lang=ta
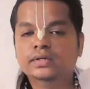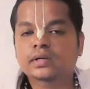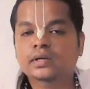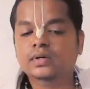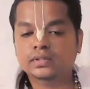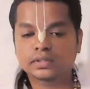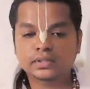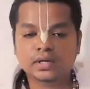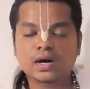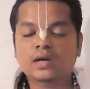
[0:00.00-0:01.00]
நமக்கு
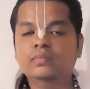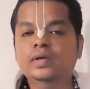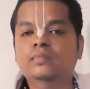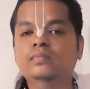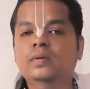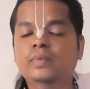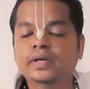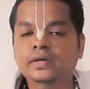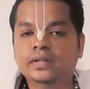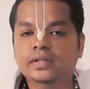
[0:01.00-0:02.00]
ஆன்மீகம்
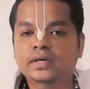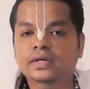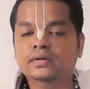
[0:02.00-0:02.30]
அப்படிங்கிறதே